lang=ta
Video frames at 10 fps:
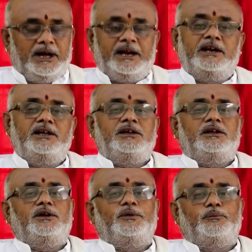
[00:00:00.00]
பரணி
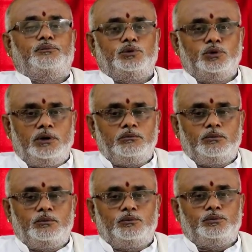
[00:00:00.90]

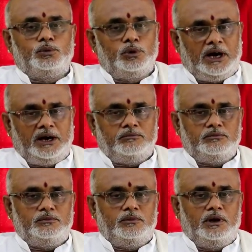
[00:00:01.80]
பூரம்
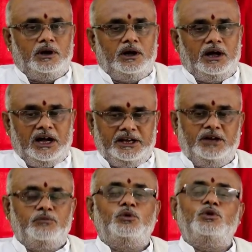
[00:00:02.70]
பூராடம்
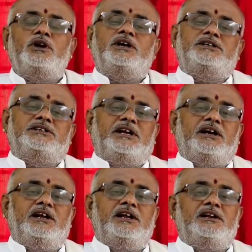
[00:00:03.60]
ஆகிய மூன்று
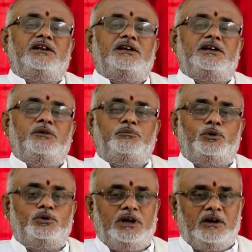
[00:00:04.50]
நட்சத்திரங்களில்
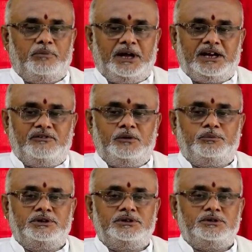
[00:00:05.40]
இப்போது நாம்
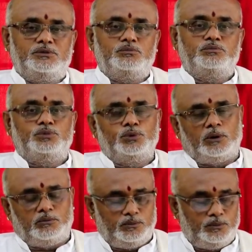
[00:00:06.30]
பார்க்கவிருப்பது
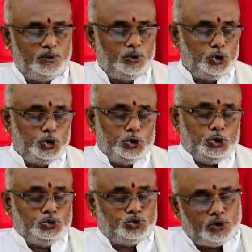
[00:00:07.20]
பூரம்
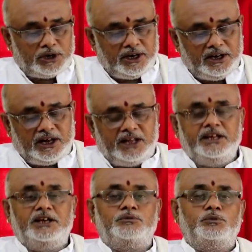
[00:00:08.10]
சுக்கிரனின்
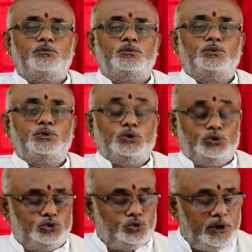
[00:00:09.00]
ஆதிக்கமும்
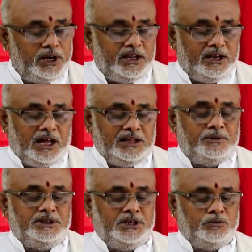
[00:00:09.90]
சூரியனின்
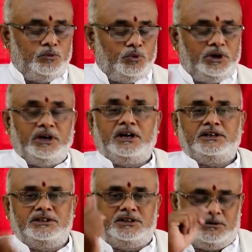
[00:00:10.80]
ஆதிபத்தியமும் கொண்ட
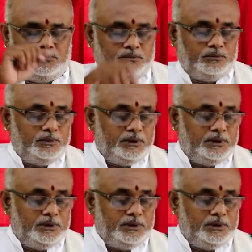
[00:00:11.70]
நட்சத்திரம்